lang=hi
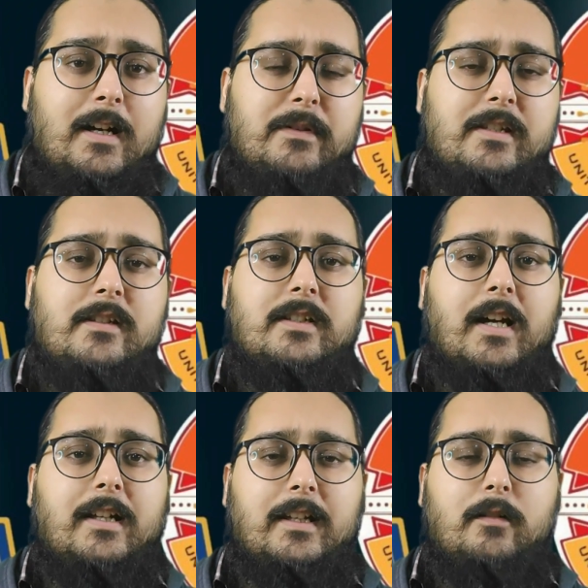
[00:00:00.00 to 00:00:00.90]
है बी सी सी
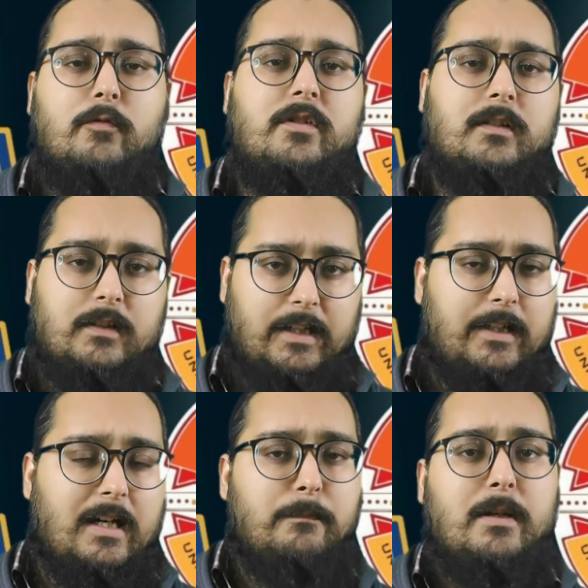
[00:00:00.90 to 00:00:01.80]
आई ने कुछ
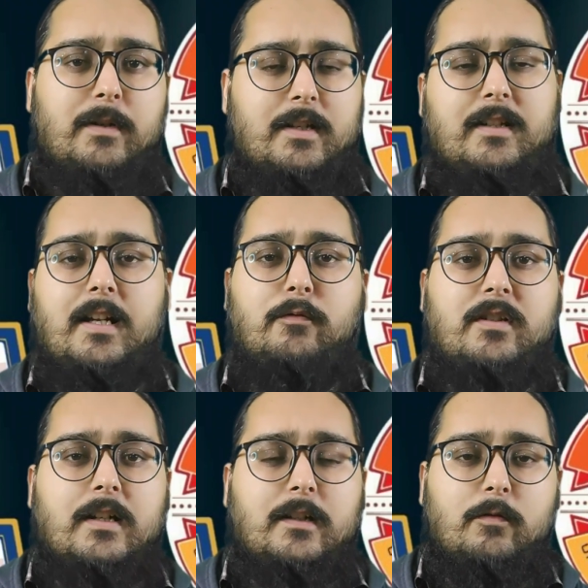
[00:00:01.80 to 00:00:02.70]
नए नाम भी हमें नज़र आए
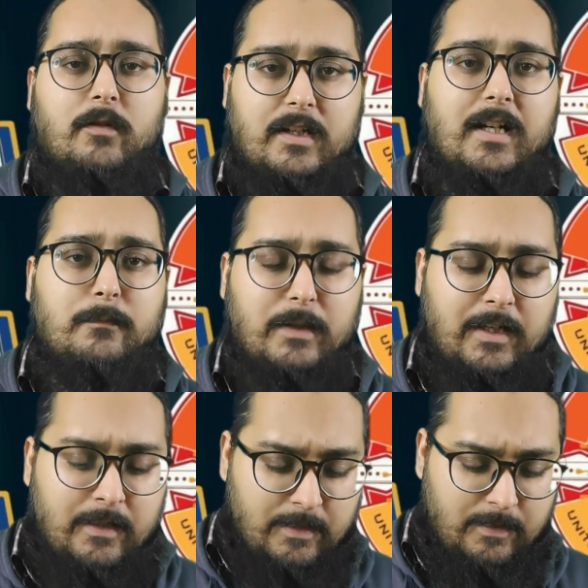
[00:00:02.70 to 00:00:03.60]
उनके सेंट्रल कॉन्ट्रैक्ट
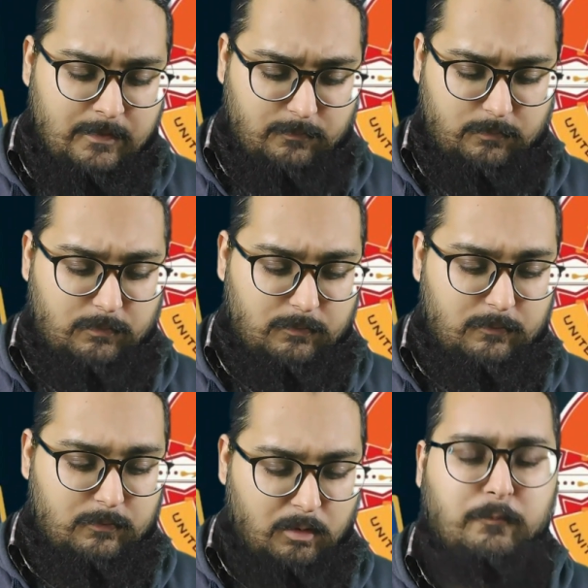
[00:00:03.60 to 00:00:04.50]
में तो
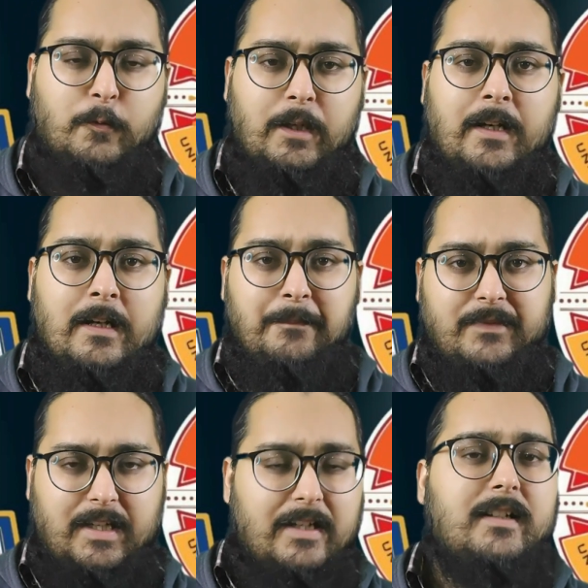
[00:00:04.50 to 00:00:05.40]
होपफुली
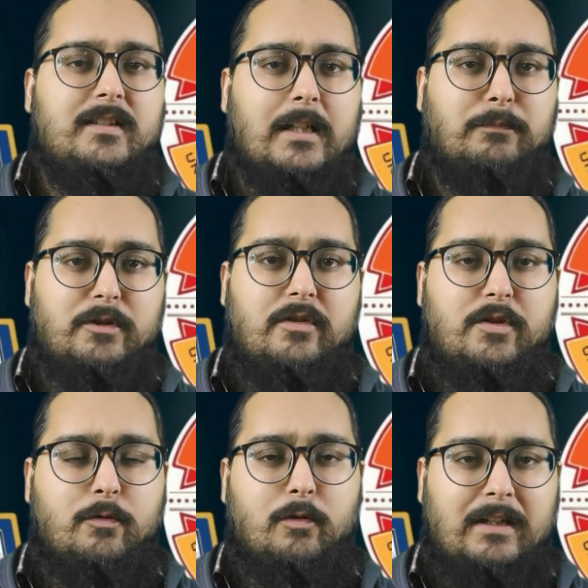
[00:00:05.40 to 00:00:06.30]
कि इनके साथ भी जो
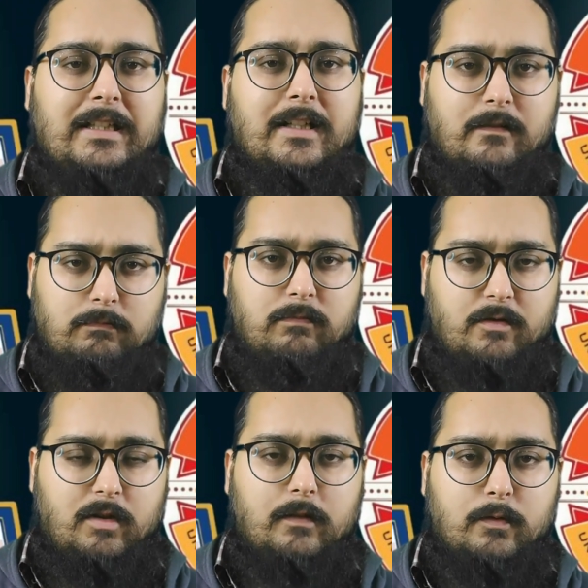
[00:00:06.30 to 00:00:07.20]
इशू होगा ये
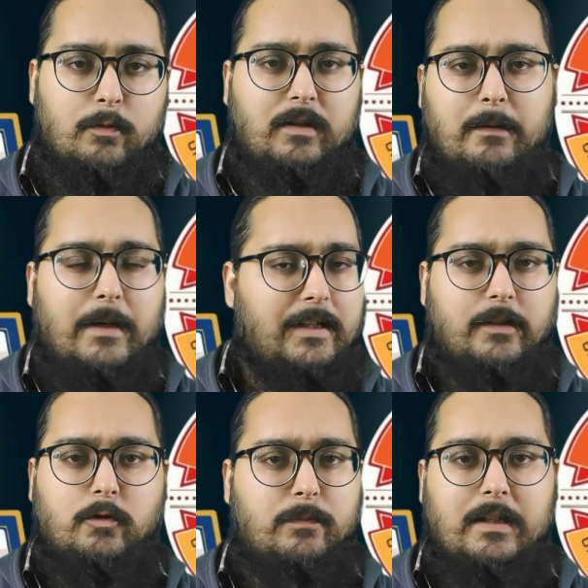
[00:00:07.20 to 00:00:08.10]
रिजॉल्व होगा
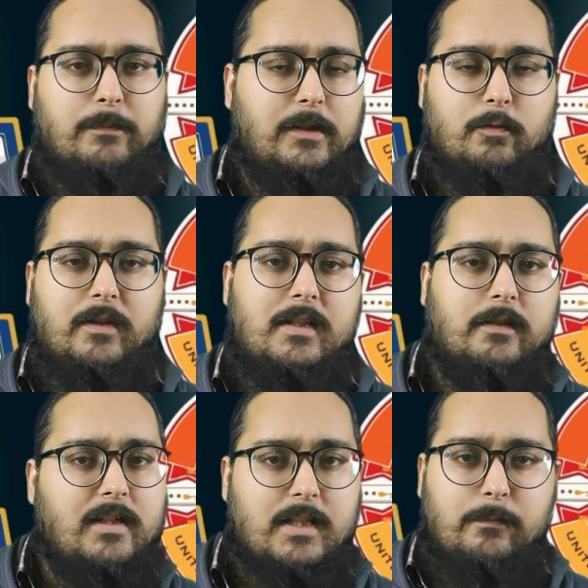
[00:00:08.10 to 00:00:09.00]
बाकी जो भी अपडेट होगी
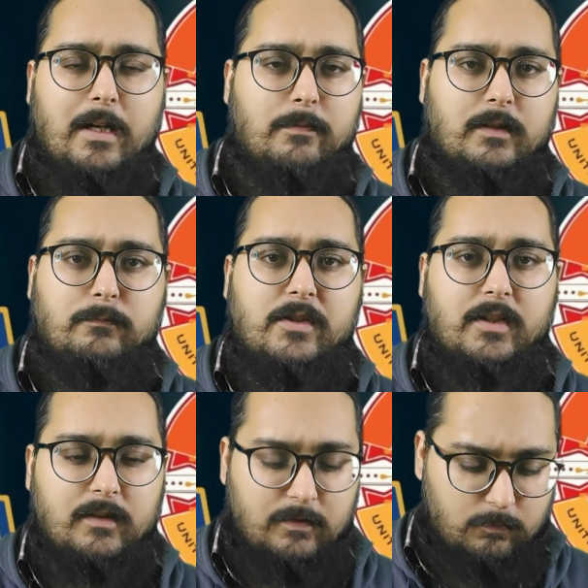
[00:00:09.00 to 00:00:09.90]
इस हवाले से भी आपके साथ मैं
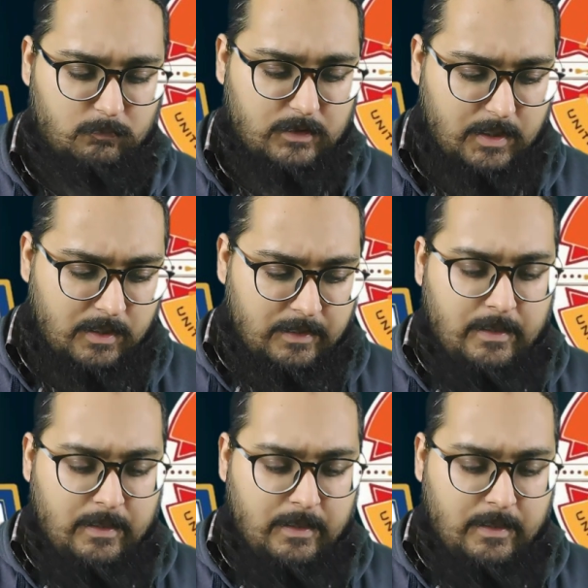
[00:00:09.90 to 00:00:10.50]
शेयर करूँगा